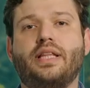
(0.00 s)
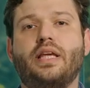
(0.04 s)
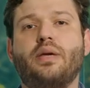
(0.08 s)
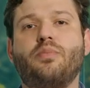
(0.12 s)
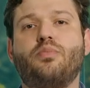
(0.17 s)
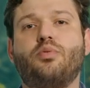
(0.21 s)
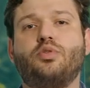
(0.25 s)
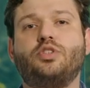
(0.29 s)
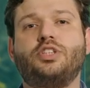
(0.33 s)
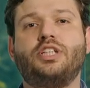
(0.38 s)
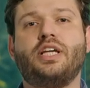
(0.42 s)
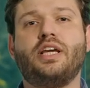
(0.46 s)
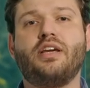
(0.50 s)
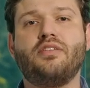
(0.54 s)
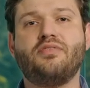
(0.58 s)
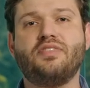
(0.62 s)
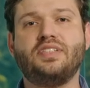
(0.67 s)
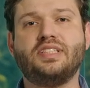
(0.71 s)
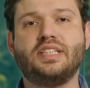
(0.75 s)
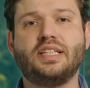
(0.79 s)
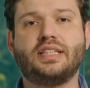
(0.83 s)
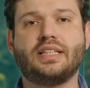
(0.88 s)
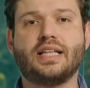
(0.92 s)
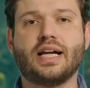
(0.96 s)
tempo de
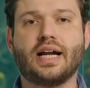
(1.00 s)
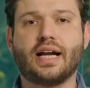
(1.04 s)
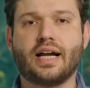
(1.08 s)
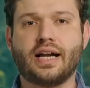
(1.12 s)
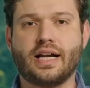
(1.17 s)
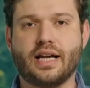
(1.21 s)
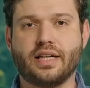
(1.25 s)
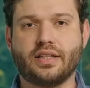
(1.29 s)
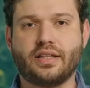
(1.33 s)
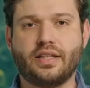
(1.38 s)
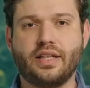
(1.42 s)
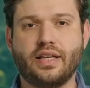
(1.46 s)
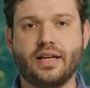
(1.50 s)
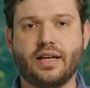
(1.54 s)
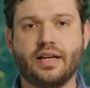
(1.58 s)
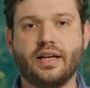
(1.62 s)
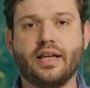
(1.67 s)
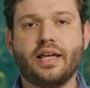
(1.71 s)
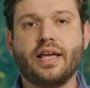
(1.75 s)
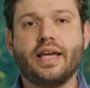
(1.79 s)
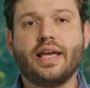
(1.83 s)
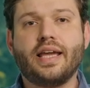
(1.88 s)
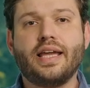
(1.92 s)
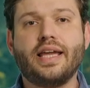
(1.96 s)
revisitar a
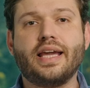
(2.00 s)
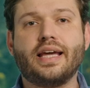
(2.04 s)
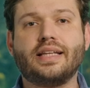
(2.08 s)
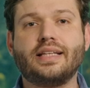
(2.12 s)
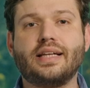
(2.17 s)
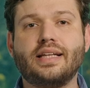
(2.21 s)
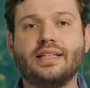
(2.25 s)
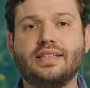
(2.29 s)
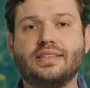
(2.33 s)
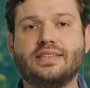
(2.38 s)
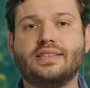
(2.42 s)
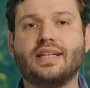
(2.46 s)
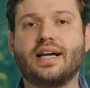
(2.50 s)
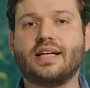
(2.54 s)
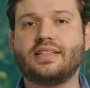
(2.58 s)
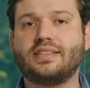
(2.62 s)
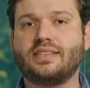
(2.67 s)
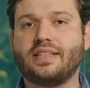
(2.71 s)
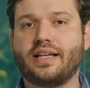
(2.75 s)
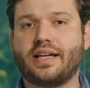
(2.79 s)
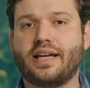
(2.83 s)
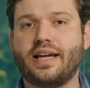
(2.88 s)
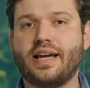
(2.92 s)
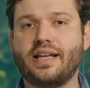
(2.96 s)
carteira e analisar
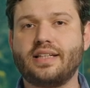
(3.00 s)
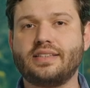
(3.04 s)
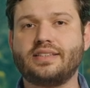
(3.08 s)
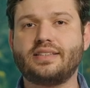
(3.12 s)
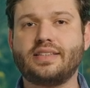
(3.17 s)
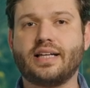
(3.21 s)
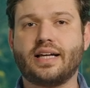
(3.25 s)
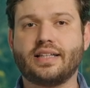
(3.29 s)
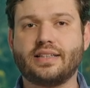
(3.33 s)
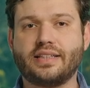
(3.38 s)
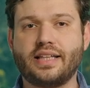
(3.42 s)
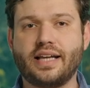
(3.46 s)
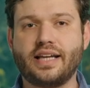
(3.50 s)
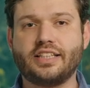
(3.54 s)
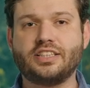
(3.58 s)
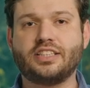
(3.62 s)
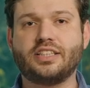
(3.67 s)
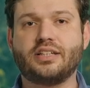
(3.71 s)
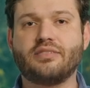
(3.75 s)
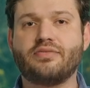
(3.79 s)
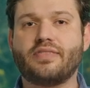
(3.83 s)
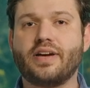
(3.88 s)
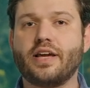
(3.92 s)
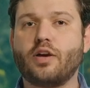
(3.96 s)
se aquela
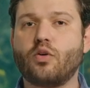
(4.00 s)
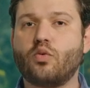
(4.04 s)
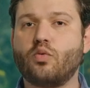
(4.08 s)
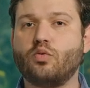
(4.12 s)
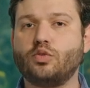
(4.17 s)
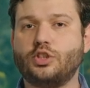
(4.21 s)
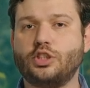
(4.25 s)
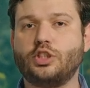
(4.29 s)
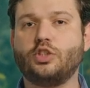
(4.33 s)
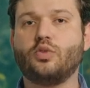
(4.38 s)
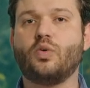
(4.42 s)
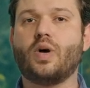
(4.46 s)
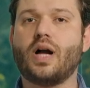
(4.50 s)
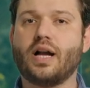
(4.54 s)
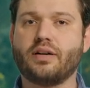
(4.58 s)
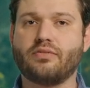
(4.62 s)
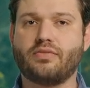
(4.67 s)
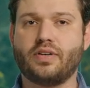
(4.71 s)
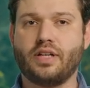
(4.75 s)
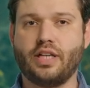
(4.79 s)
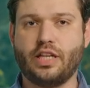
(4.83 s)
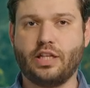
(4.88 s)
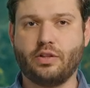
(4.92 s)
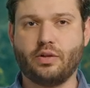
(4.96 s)
estratégia vai continuar
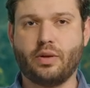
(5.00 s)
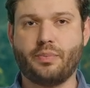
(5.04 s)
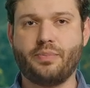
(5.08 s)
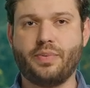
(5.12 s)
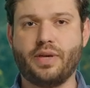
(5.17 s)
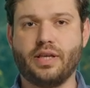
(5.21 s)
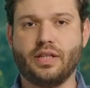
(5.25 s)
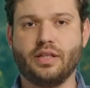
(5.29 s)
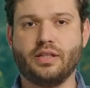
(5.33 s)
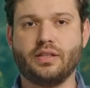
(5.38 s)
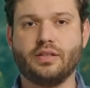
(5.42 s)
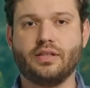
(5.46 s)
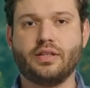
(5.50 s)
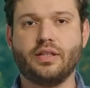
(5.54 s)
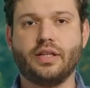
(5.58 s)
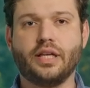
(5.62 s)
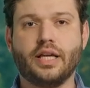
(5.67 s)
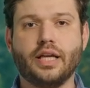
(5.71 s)
valendo a pena.